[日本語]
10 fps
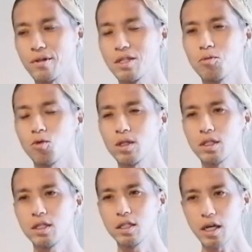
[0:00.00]
でもこう
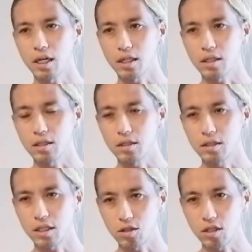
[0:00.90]
やって意見、
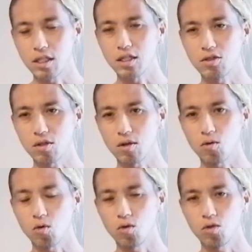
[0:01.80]
なんて意見というか、
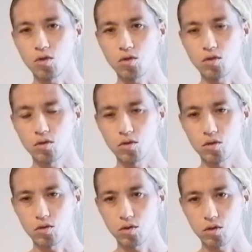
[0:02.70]
こういう、
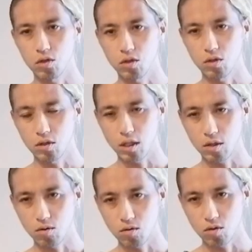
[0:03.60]

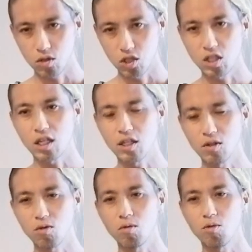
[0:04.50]
あの、指
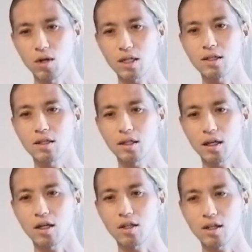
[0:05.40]
摘をもらっ
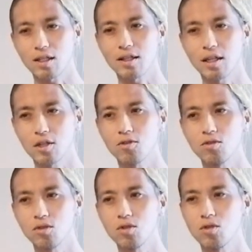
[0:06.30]
てやってい
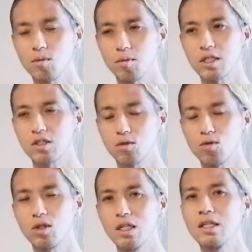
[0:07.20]
くっていうのも、す
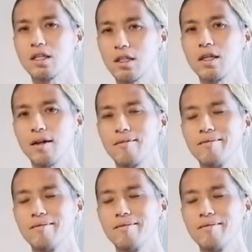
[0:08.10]
ごいいいなって